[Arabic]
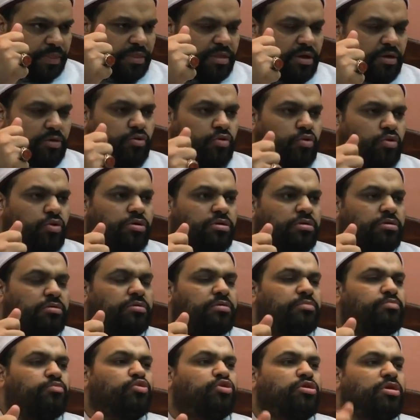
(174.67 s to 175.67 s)
تكون
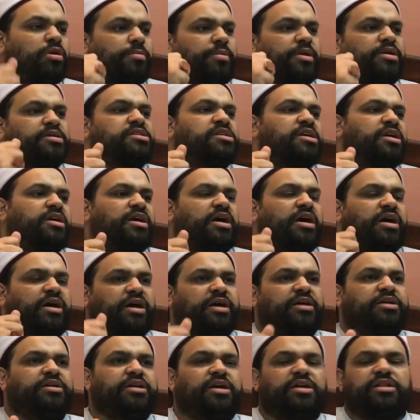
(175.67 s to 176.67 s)
متماسكة
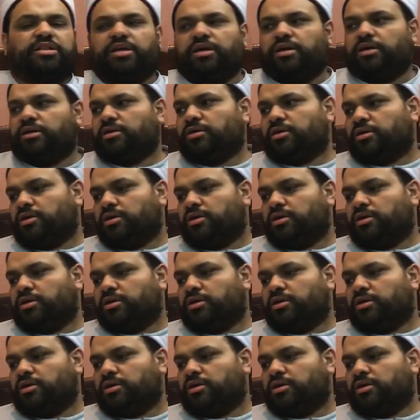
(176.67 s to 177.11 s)
جيدة